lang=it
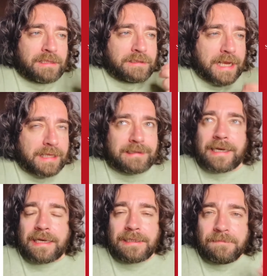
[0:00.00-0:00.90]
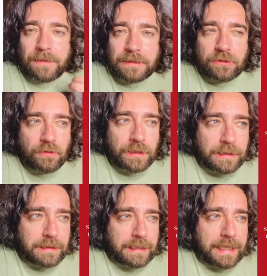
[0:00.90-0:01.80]
C'è tra gli imprenditori
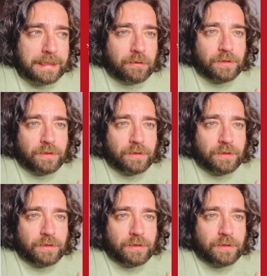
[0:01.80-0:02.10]
italiani